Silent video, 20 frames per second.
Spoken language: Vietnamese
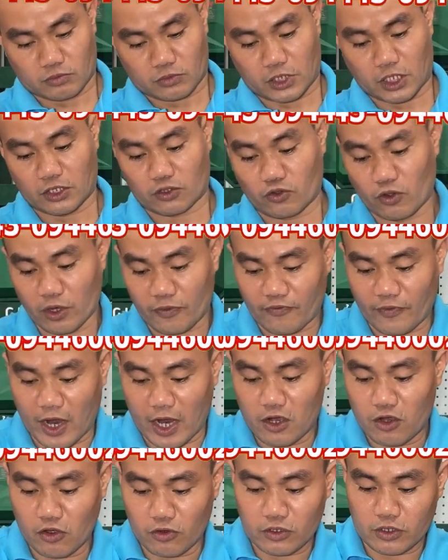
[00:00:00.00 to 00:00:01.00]
thì tuyệt
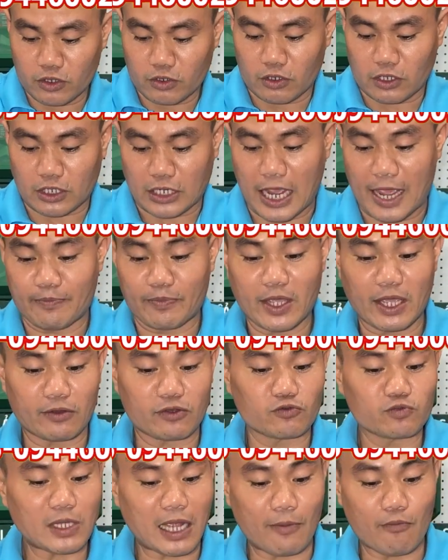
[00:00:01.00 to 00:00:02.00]
vời luôn kèm theo
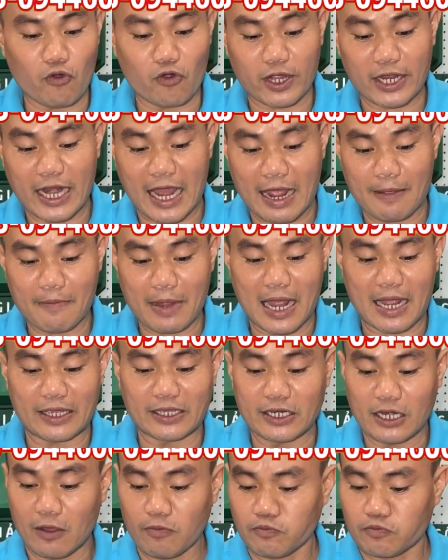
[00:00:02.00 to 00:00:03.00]
chúng ta một cái đá mài
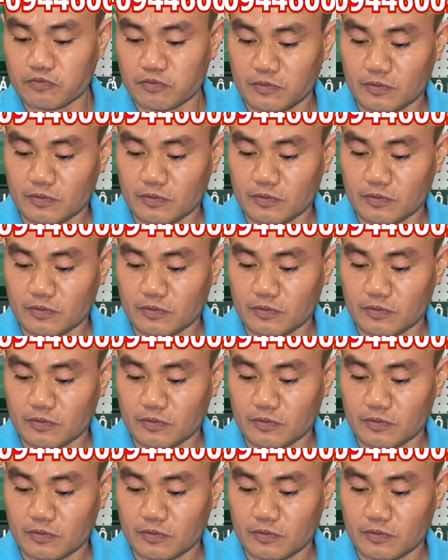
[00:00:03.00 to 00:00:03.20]
inox